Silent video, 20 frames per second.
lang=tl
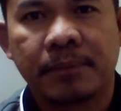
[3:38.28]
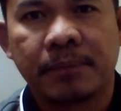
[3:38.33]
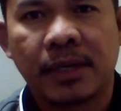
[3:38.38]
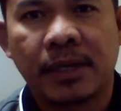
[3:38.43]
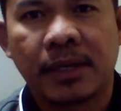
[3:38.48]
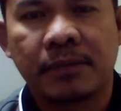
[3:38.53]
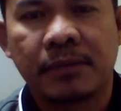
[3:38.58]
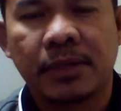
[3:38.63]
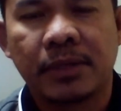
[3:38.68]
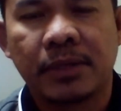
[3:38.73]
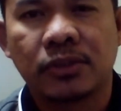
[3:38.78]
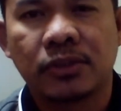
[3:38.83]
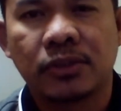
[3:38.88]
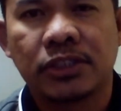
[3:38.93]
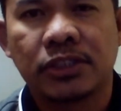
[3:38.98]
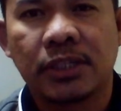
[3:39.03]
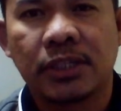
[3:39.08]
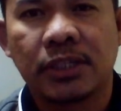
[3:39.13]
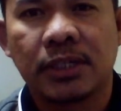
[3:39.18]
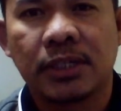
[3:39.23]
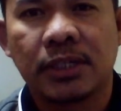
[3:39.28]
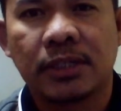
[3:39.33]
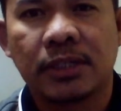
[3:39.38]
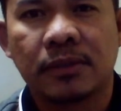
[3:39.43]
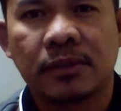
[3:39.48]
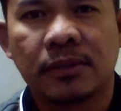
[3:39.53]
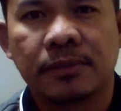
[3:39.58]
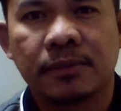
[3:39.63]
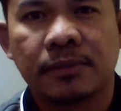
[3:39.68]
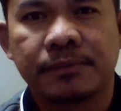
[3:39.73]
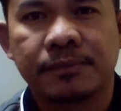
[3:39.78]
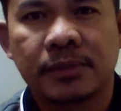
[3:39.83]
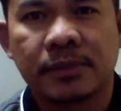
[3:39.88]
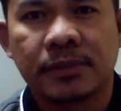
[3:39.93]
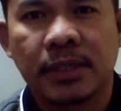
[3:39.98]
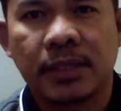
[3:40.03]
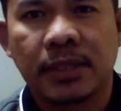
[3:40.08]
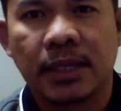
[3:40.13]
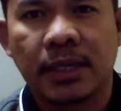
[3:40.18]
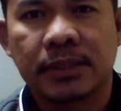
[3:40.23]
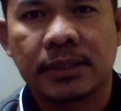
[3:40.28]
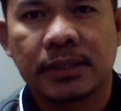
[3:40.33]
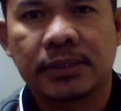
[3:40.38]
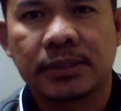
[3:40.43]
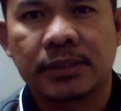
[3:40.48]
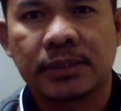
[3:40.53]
parang meron siyang ano, X.